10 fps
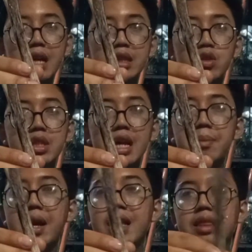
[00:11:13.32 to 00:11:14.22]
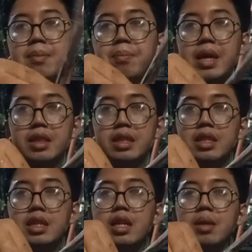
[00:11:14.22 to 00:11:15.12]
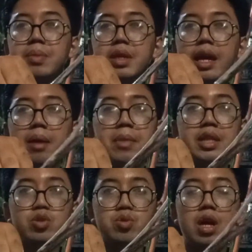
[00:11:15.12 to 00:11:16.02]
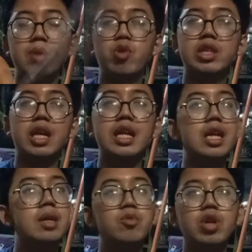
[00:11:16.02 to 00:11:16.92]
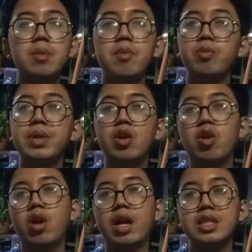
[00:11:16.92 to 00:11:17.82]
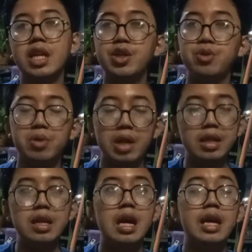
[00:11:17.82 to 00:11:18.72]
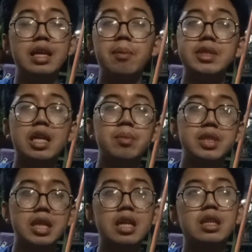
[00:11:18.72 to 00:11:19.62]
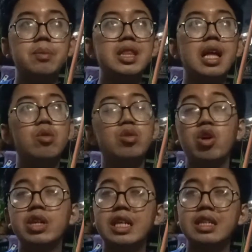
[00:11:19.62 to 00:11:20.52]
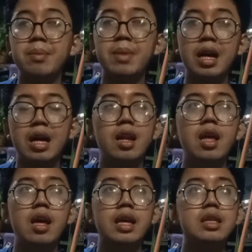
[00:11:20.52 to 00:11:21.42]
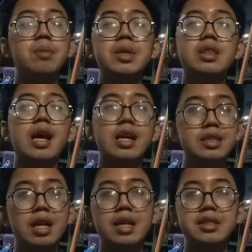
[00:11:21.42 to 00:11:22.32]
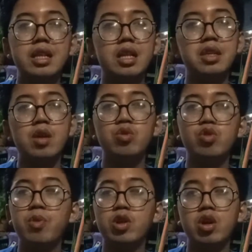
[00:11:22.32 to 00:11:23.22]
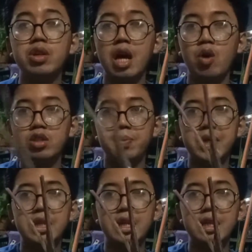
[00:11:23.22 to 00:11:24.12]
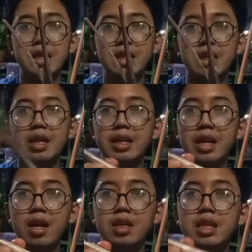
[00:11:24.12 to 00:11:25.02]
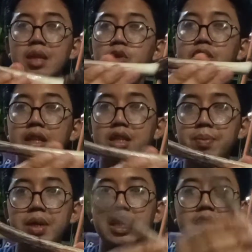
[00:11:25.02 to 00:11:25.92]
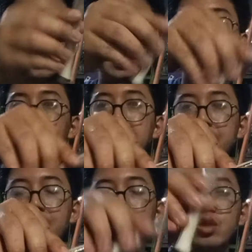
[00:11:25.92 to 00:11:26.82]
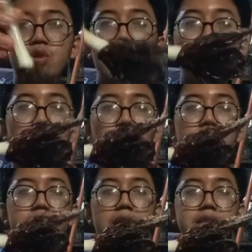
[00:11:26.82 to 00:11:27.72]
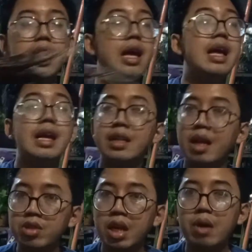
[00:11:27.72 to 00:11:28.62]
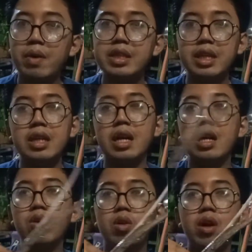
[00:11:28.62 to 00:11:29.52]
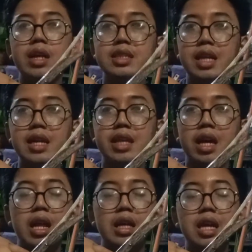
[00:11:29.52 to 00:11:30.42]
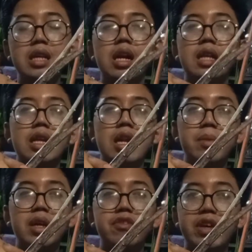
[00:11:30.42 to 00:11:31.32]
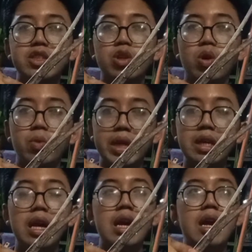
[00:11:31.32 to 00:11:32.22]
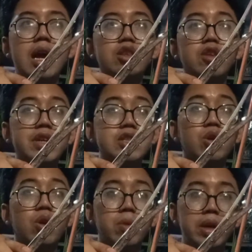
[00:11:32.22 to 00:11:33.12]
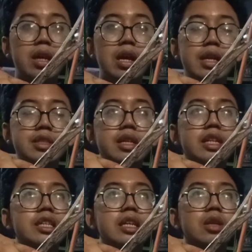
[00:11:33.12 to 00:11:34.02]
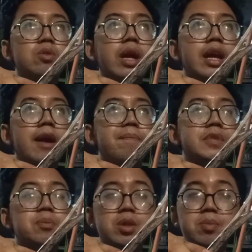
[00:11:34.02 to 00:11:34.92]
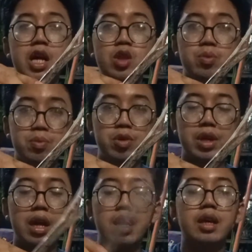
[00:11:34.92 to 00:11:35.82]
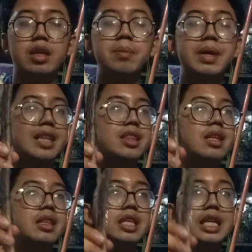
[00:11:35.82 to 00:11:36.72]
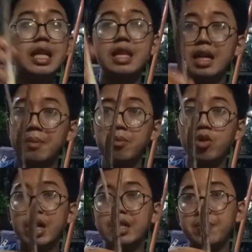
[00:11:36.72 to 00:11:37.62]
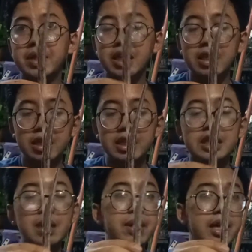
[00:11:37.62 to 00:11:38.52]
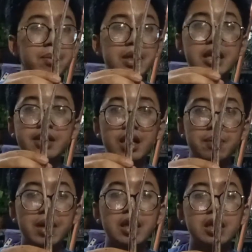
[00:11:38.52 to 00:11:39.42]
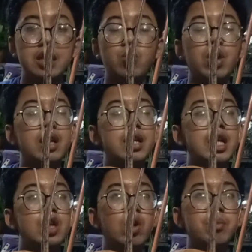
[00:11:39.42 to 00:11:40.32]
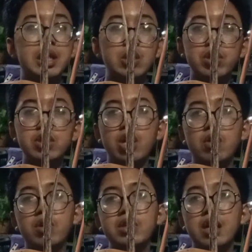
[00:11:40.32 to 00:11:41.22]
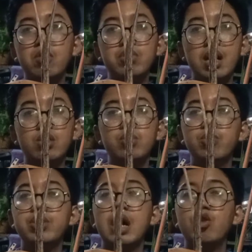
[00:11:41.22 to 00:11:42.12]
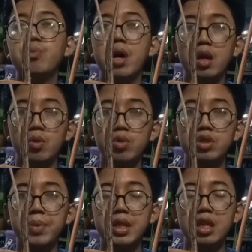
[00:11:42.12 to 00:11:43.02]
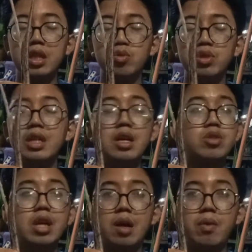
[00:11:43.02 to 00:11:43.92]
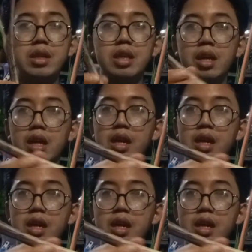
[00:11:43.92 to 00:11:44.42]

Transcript: atau tidak makan tempat jadi lebih hemat juga buat kalian yang mungkin mau beli kolokasi indukan yang besar-besar tapi takut ongkirnya mahal ya minta aja ke sellernya untuk potong daun seperti ini ya. Jadi modelnya seperti ini, kirim batang dan juga bonggolnya aja. Nggak usah khawatir karena kolokasia sekali lagi adalah tanaman fast growing atau fast grower. Jadi dia itu kayak cepat banget tumbuh ya. Ibarat nanti kita tanam model seperti ini, kita pakai media tanam lagi, kurang dari dua minggu insya Allah dia udah tumbuh daun baru seperti itu. Jadi nggak usah khawatir.